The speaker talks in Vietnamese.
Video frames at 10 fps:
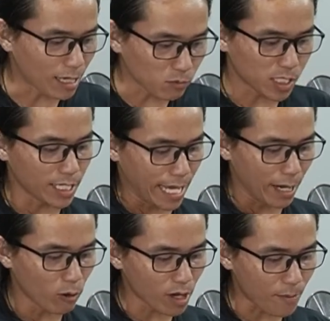nhông sinh
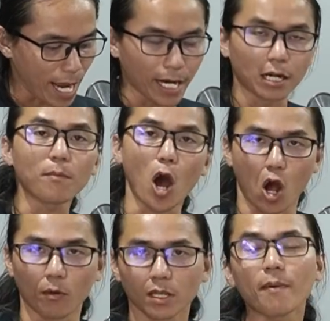dĩa của các bạn nó
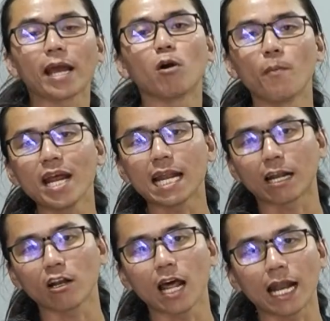mòn, các bạn không biết là
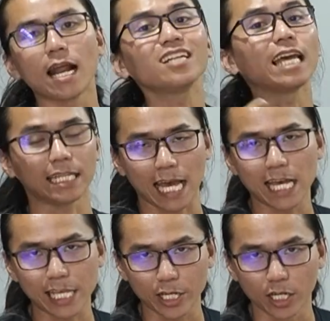nó đã đến kỳ thay
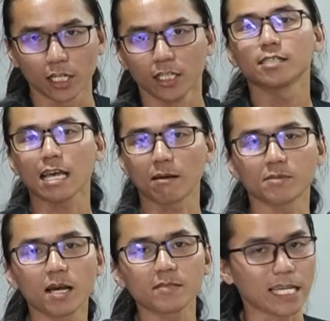hay chưa, Xe Ôm
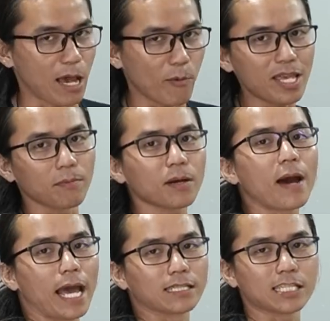Shop sẽ giải quyết giùm các
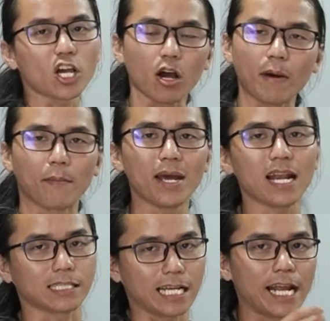bạn, sẽ cho các bạn biết
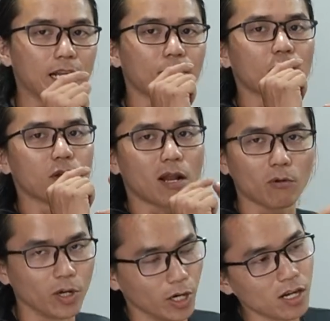là sẽ đi được bao nhiêu
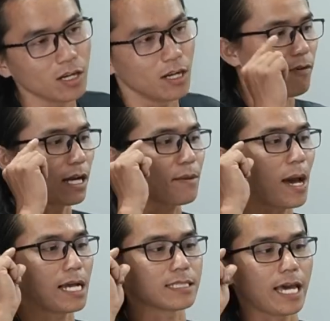lâu nữa và các
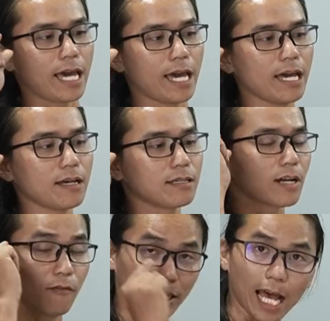bạn sẽ
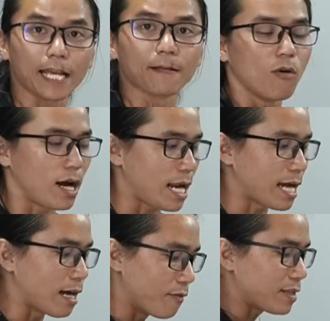cần phải thay, hoặc là
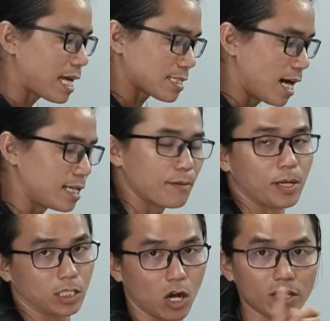cần phải tăng sơn thì
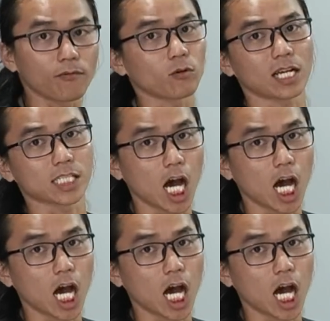mình có dịch vụ tăng